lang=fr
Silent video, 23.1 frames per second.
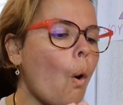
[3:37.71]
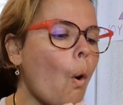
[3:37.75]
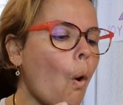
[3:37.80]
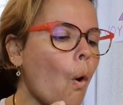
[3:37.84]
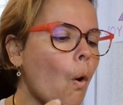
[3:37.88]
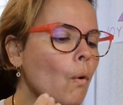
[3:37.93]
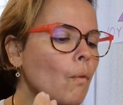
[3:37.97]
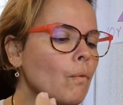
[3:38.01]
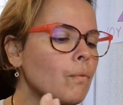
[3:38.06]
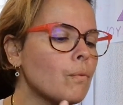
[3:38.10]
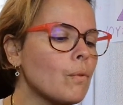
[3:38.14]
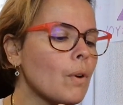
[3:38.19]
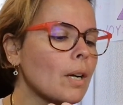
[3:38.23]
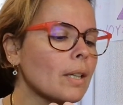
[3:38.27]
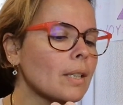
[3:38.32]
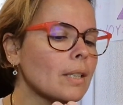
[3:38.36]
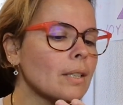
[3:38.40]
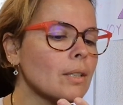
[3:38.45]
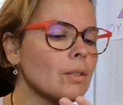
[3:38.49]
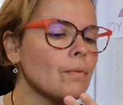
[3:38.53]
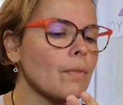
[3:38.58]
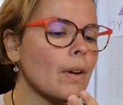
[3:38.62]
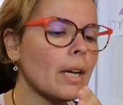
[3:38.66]
on voit
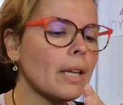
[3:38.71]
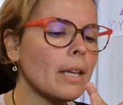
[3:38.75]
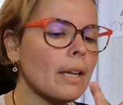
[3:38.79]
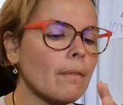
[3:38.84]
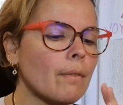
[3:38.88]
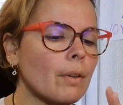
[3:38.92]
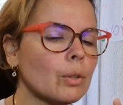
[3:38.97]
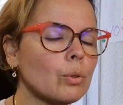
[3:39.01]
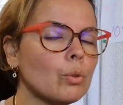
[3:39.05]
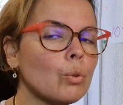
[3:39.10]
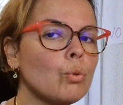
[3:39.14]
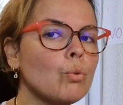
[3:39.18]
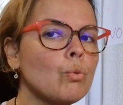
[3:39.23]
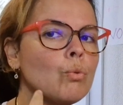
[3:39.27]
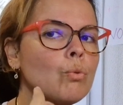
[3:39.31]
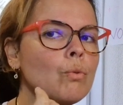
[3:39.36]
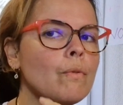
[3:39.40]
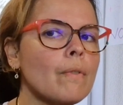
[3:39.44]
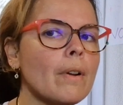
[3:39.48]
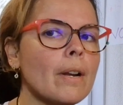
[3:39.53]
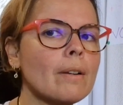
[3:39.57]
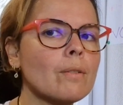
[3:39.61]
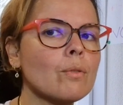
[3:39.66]
qu'il va y avoir de
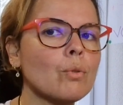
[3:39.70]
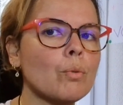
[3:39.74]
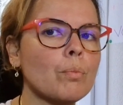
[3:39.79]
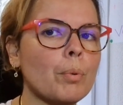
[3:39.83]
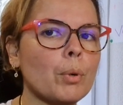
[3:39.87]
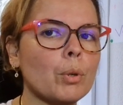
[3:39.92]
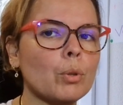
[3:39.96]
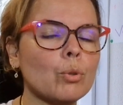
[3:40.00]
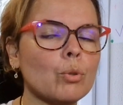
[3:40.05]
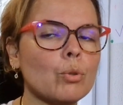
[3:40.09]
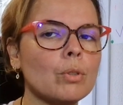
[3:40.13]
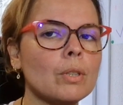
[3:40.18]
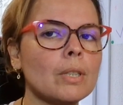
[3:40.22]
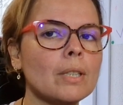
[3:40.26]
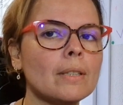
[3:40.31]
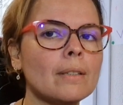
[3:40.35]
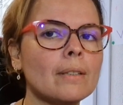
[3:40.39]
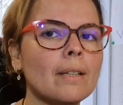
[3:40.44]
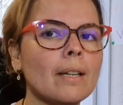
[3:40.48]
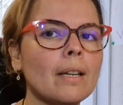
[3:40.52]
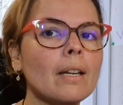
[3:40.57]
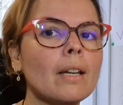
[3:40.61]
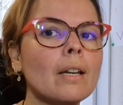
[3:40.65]
nouvelles
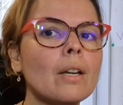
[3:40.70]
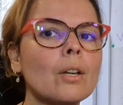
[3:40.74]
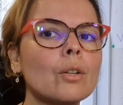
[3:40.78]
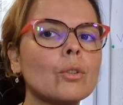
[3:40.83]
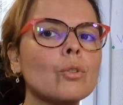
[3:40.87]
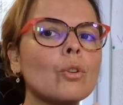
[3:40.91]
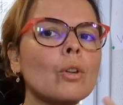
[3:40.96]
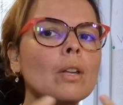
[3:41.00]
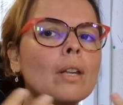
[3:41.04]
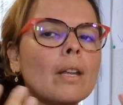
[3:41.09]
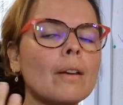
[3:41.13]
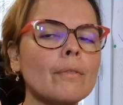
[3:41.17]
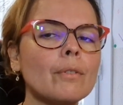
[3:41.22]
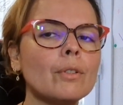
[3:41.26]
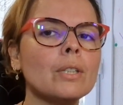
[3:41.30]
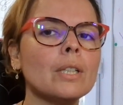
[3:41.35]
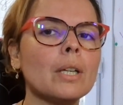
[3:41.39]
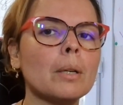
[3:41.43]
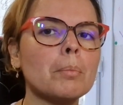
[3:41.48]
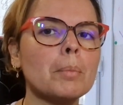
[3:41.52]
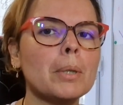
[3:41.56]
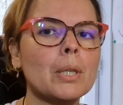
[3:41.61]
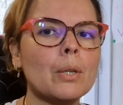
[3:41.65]
opportunités d'un
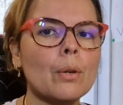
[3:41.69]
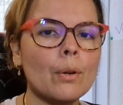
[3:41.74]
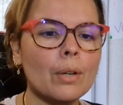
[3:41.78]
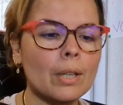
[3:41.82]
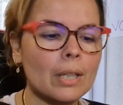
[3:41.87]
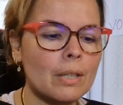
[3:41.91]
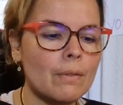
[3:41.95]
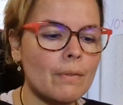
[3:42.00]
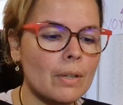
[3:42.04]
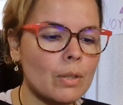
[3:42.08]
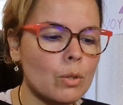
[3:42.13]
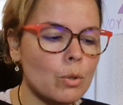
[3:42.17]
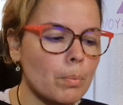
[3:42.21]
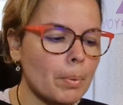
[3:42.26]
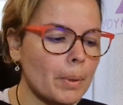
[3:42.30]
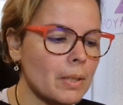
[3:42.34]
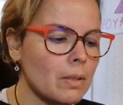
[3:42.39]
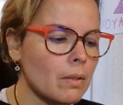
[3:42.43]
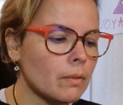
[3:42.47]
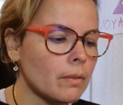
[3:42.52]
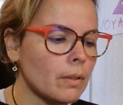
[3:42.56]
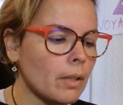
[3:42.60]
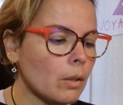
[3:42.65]
avenir meilleur qui va se
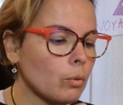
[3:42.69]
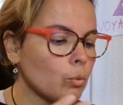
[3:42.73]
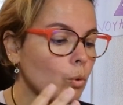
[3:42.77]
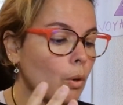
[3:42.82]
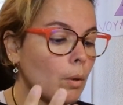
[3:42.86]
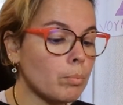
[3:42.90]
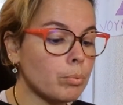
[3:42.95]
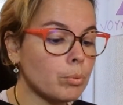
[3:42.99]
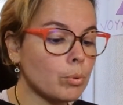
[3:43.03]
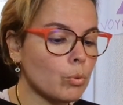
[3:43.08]
présenter à toi.